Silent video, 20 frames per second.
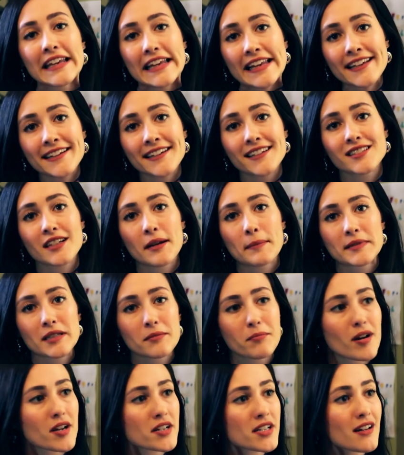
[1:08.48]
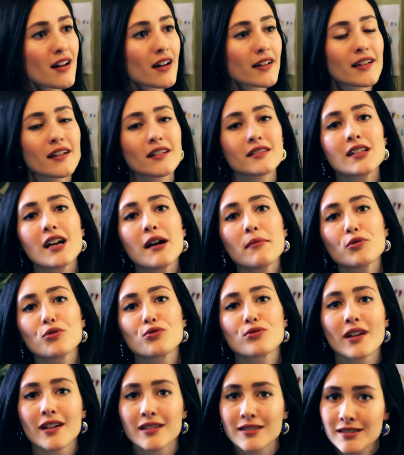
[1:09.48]
İlk etapta başlarken tam
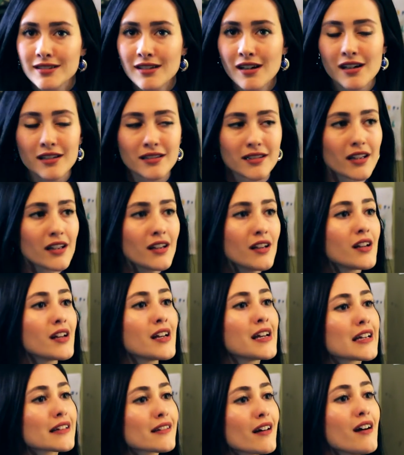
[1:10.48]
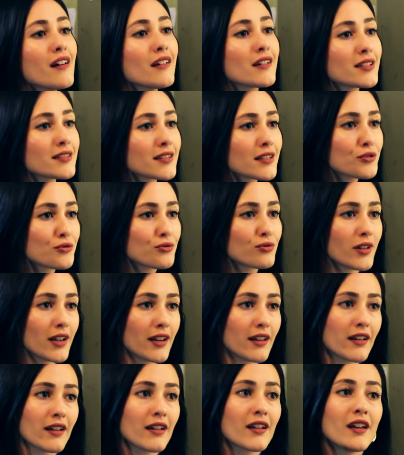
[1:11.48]
günden ziyade daha kısa
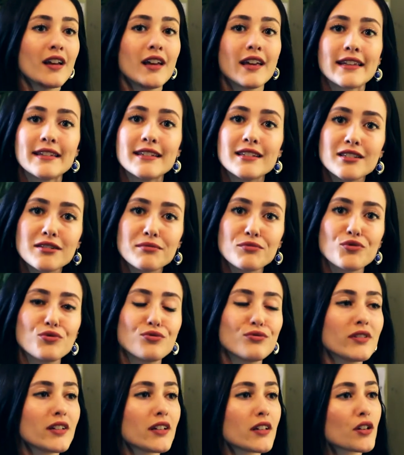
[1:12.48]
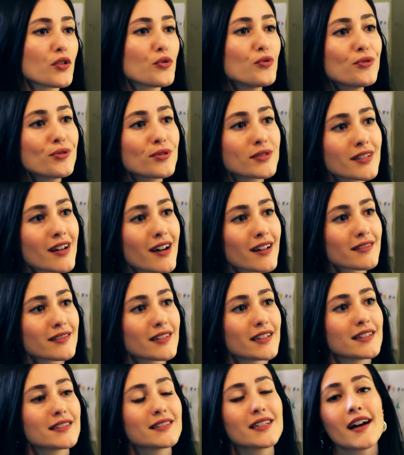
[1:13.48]
süreli yarım günleri, 3
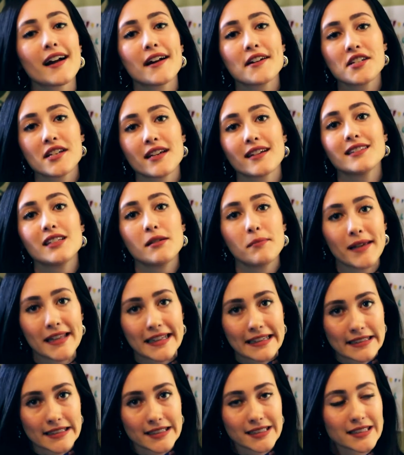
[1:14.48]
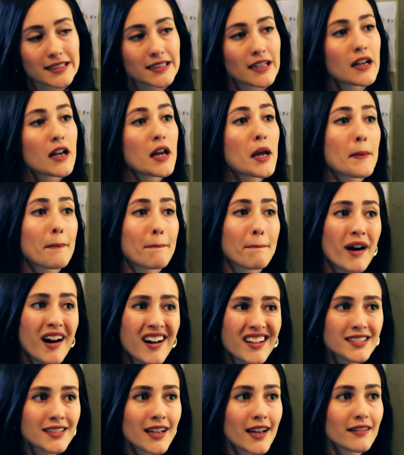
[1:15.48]
saatleri tercih edebiliriz.
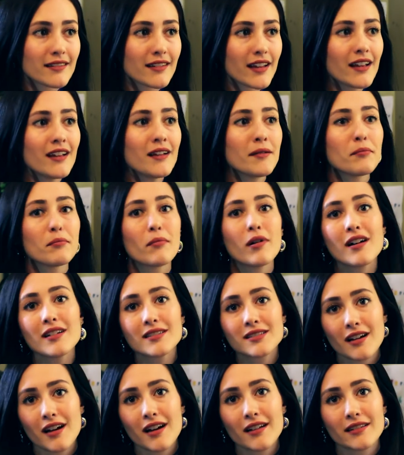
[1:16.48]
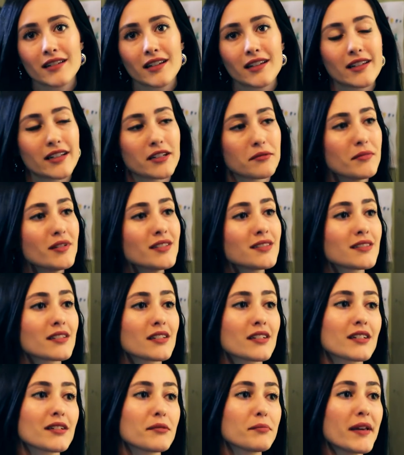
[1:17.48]
Bazen de bazı annelerimiz
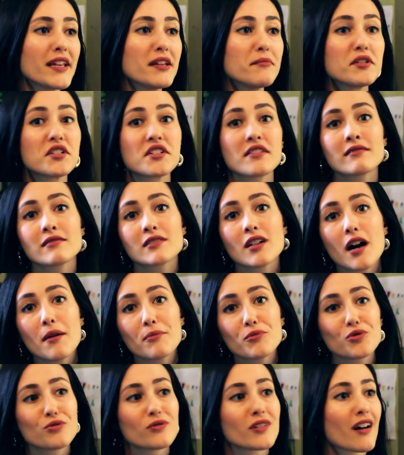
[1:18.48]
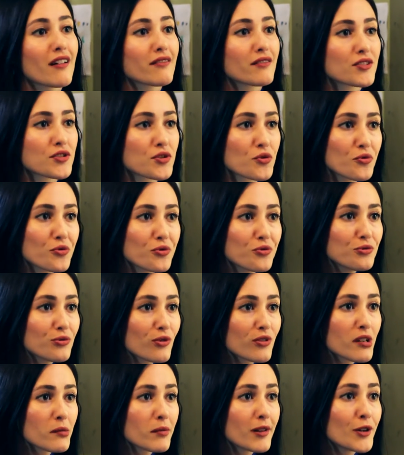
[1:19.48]
e, benim için tam gün yalnızca uygun
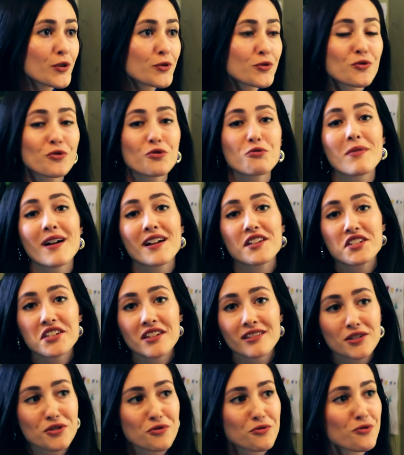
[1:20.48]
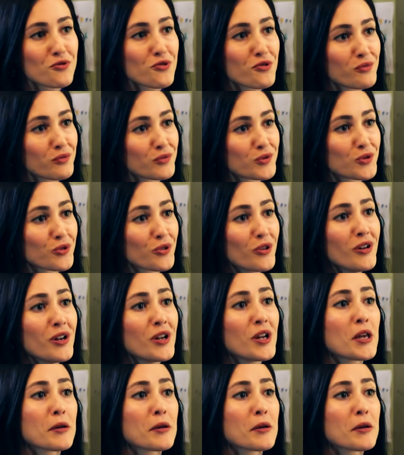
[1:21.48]
olabiliyor çünkü ben çalışıyorum diyor.